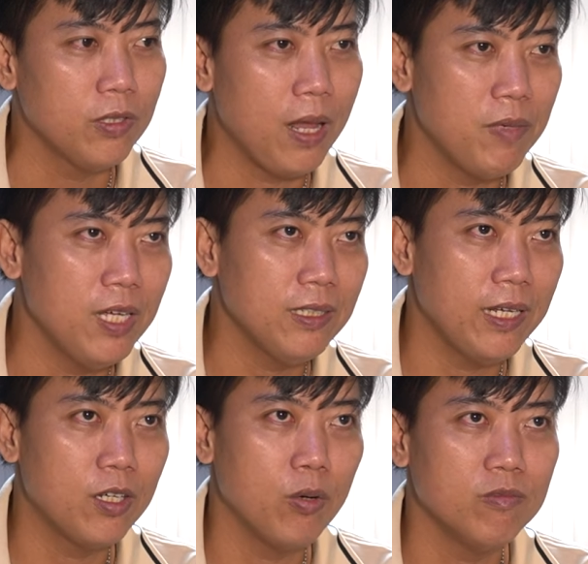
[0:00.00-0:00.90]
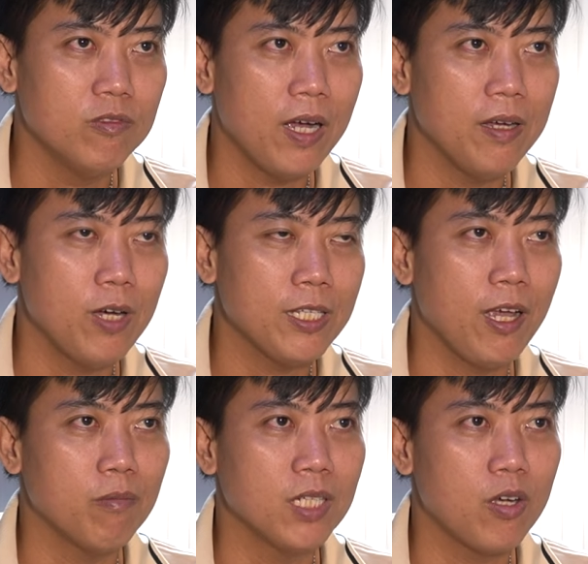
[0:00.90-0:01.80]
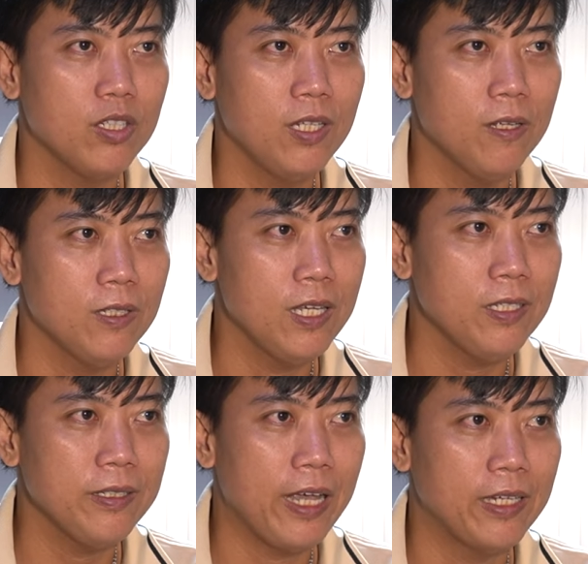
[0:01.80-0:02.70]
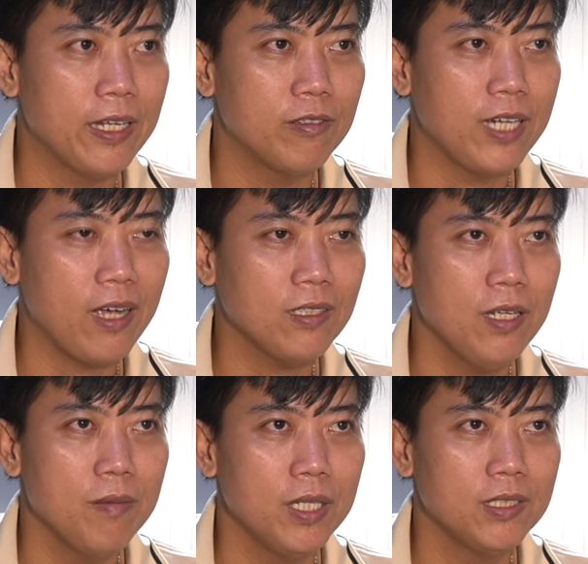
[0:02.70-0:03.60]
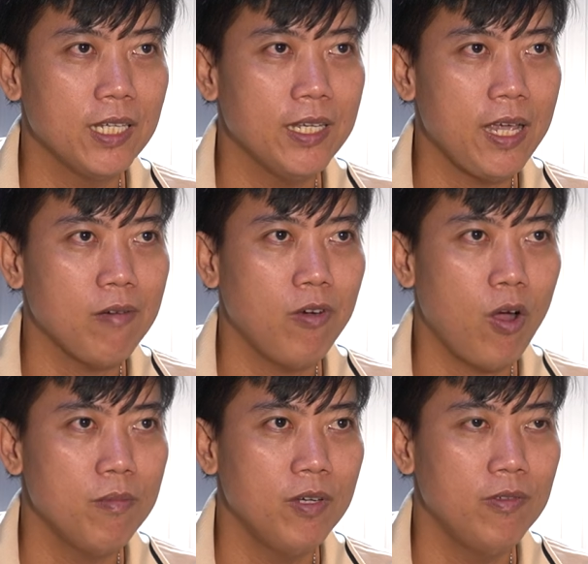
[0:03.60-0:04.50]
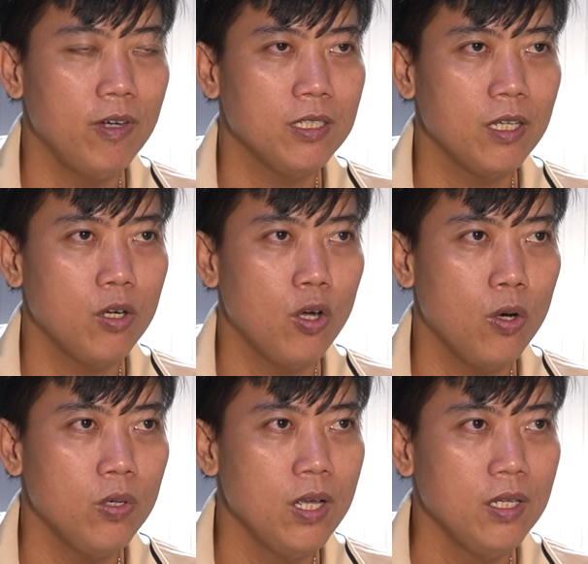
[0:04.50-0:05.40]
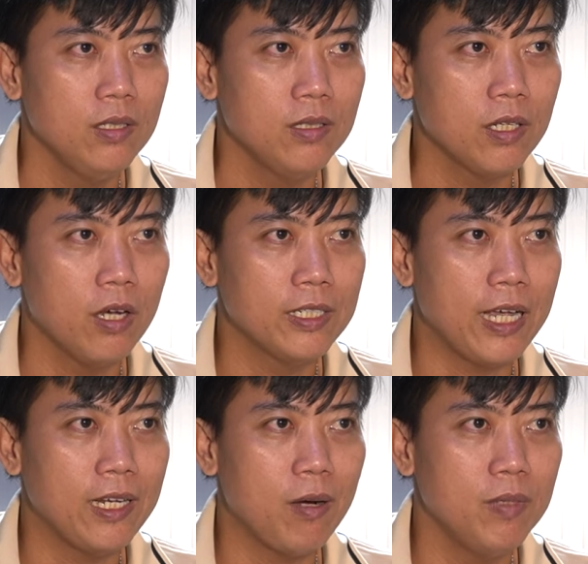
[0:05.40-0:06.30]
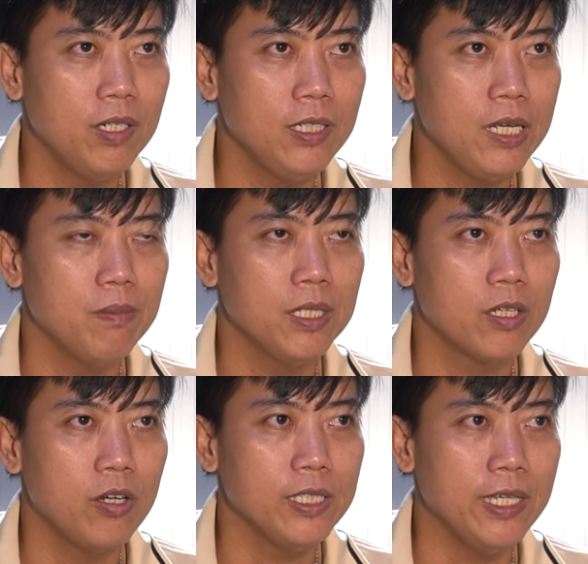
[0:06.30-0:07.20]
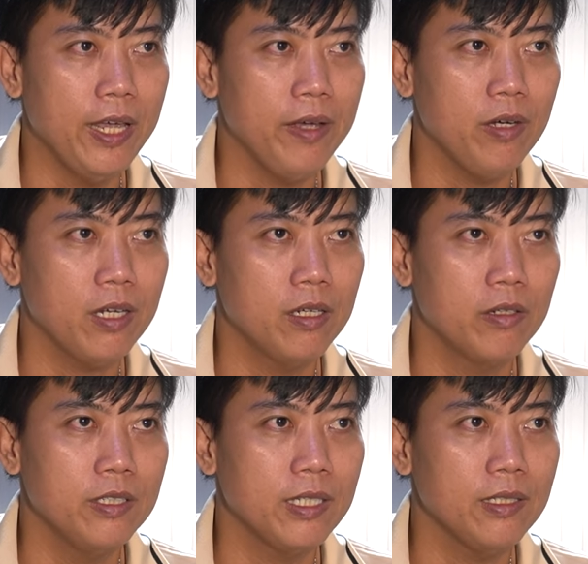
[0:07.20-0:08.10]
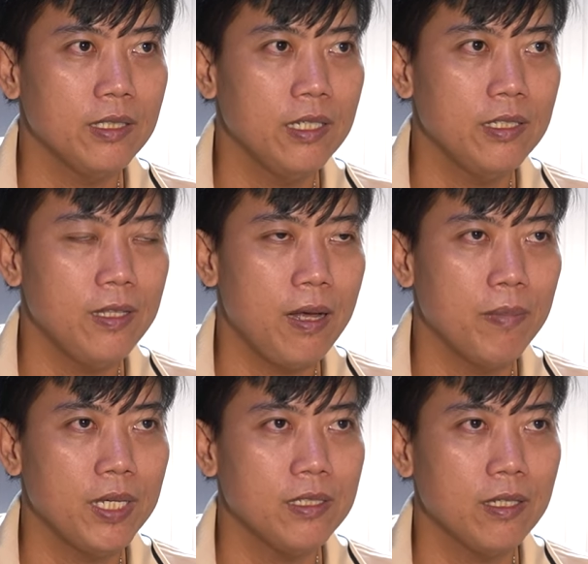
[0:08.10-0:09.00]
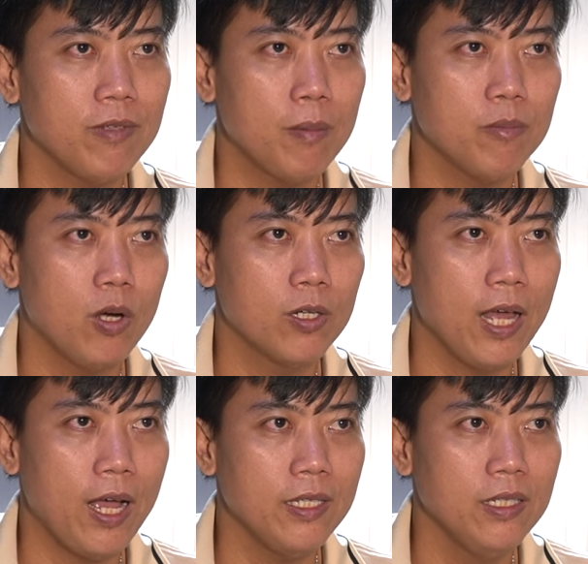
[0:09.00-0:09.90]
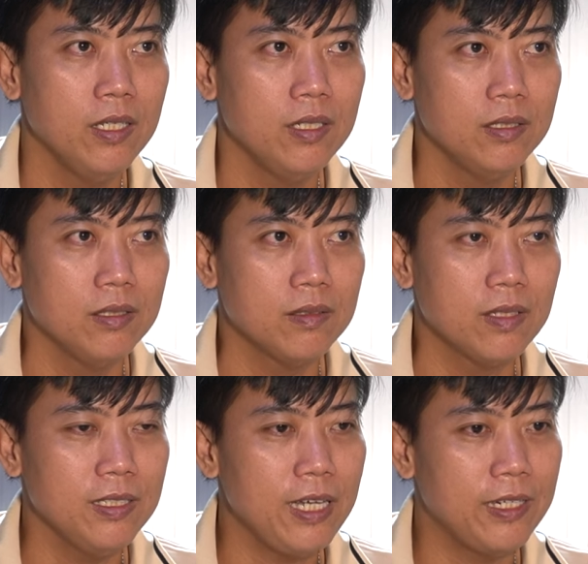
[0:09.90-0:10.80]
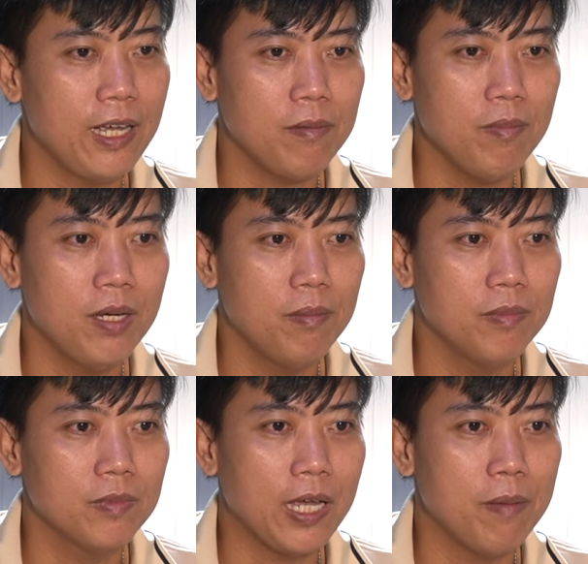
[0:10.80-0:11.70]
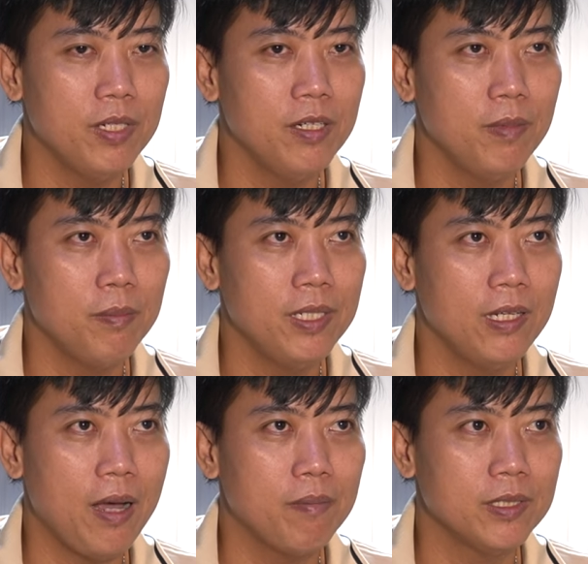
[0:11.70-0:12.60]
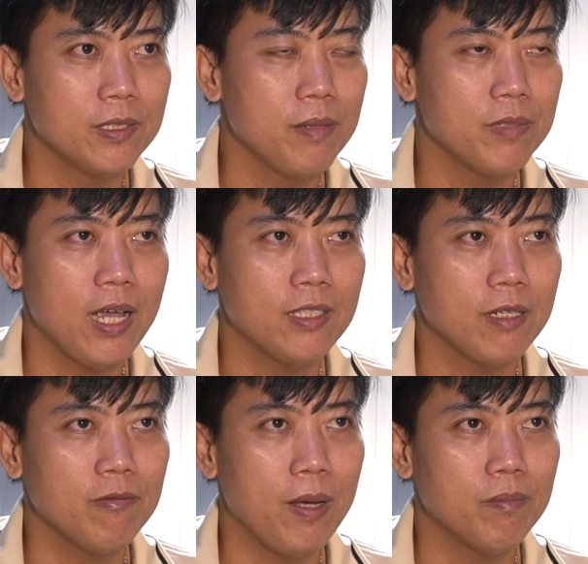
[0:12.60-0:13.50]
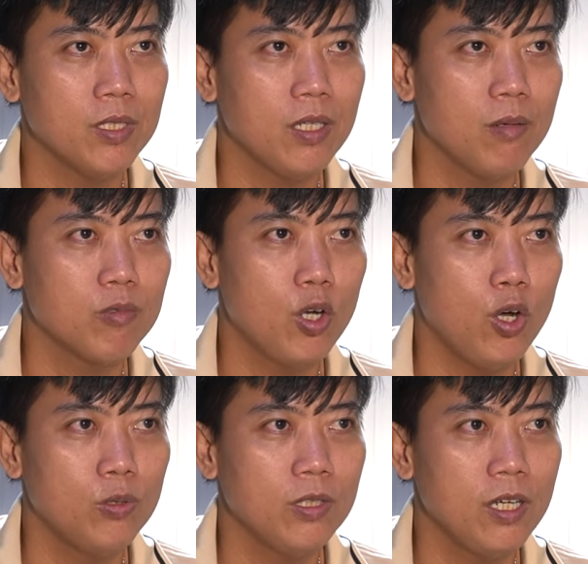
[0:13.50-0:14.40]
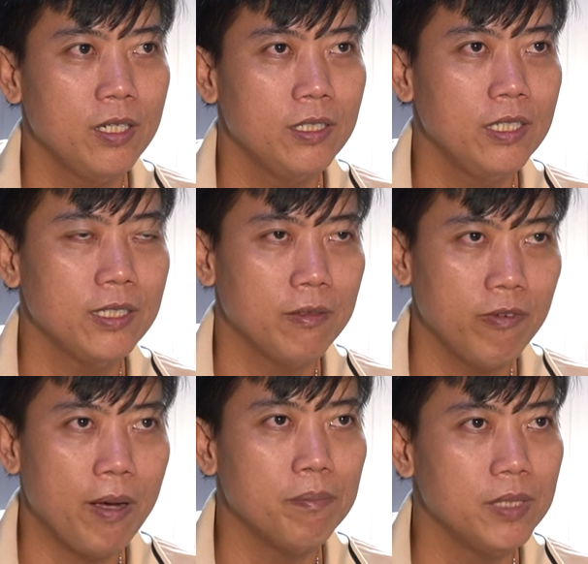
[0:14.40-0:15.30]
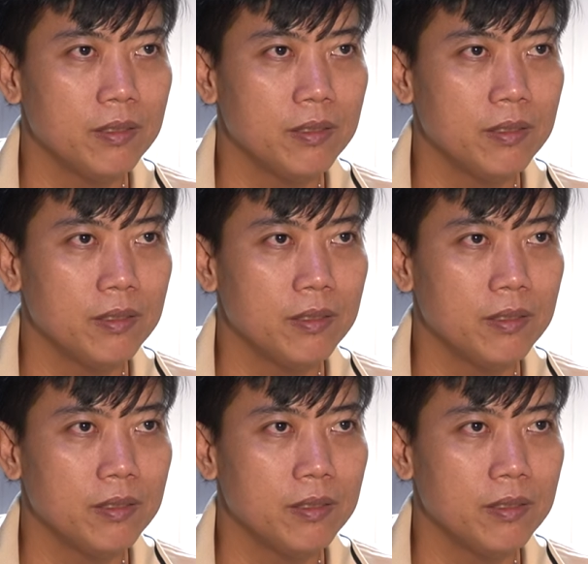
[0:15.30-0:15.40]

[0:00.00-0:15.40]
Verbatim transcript: làm lưng này cũng phải quan trọng là coi thời tiết ngày nào nắng thì mình sẽ dán phôi mình phơi cho khô rồi ngày nào mưa thì mình ngồi vẽ hoặc là ngồi trang trí làm mấy cái phẩm còn lại chứ ngày nắng mà ngày mưa mà mình làm mình đem ra sản phẩm nó không khô nó hư hết sản phẩm mà